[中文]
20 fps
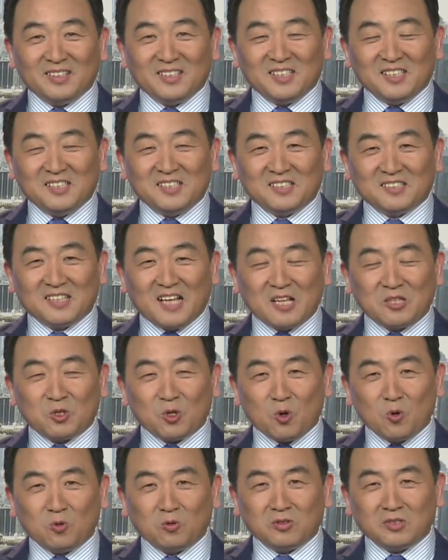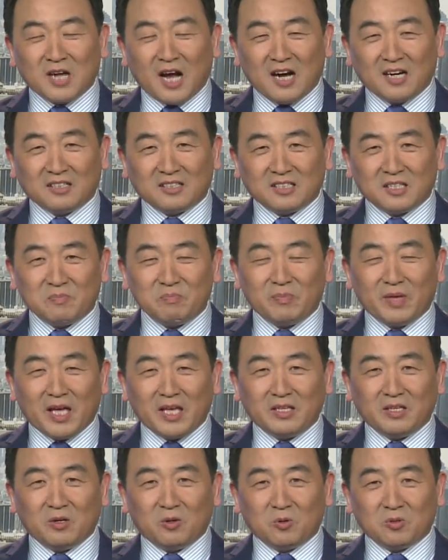金正男通常身
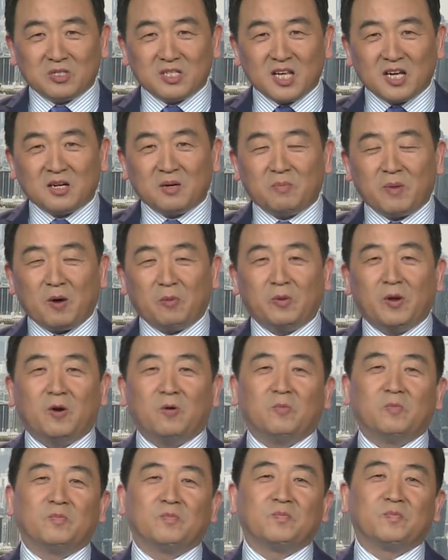边有三个保镖，